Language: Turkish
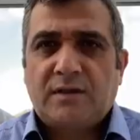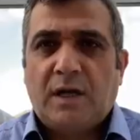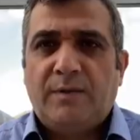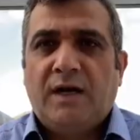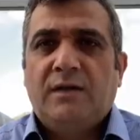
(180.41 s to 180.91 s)

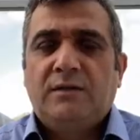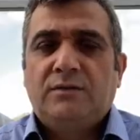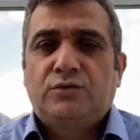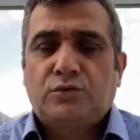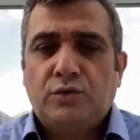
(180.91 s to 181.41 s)
ama
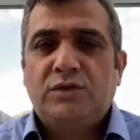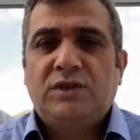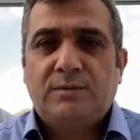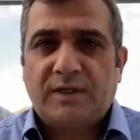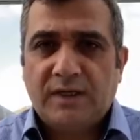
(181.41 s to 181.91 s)
sonuç
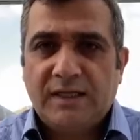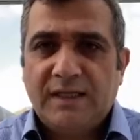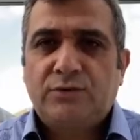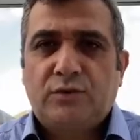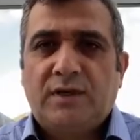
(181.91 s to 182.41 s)
itibariyle
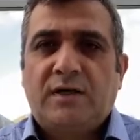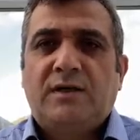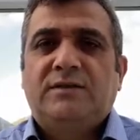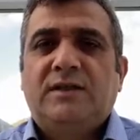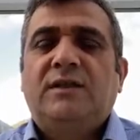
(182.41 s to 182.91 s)
net olarak
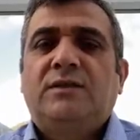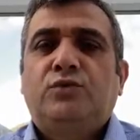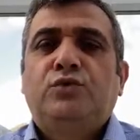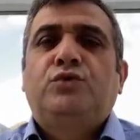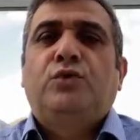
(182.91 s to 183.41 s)

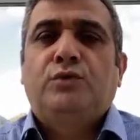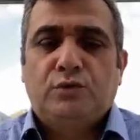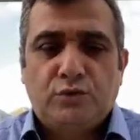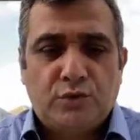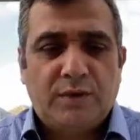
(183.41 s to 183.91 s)
kazananın Rusya
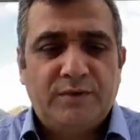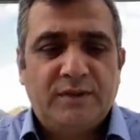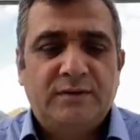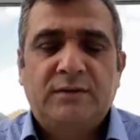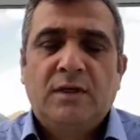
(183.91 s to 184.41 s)
olduğunu
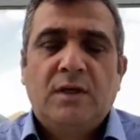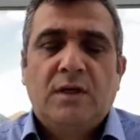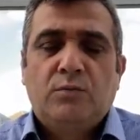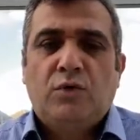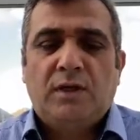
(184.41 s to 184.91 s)
görebiliriz.
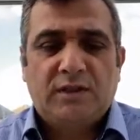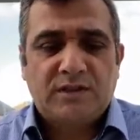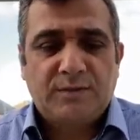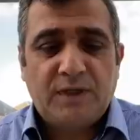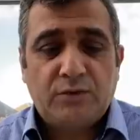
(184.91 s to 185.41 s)
Bu
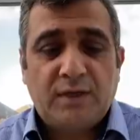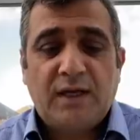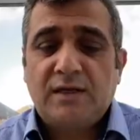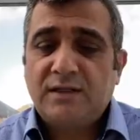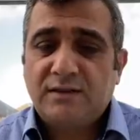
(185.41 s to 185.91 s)
anlaşmaya göre
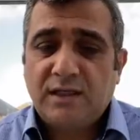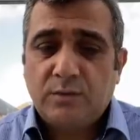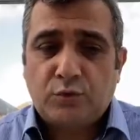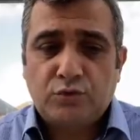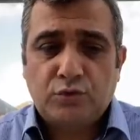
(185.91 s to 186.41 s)
herkes
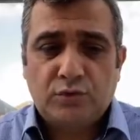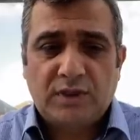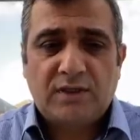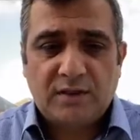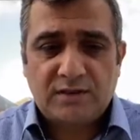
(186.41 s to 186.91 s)
kendi
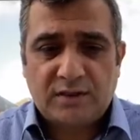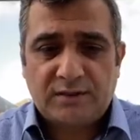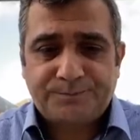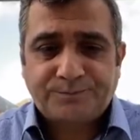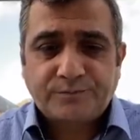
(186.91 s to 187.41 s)
pozisyonunda
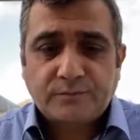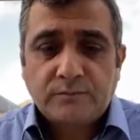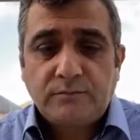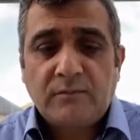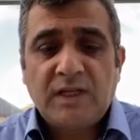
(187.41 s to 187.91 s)
kalacak.
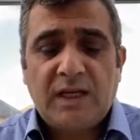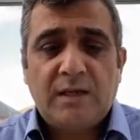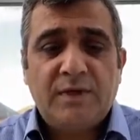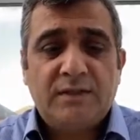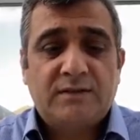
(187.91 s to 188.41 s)

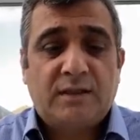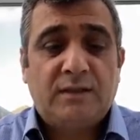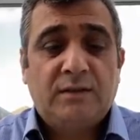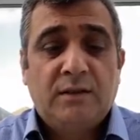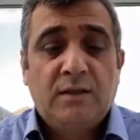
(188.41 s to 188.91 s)
Ermenistan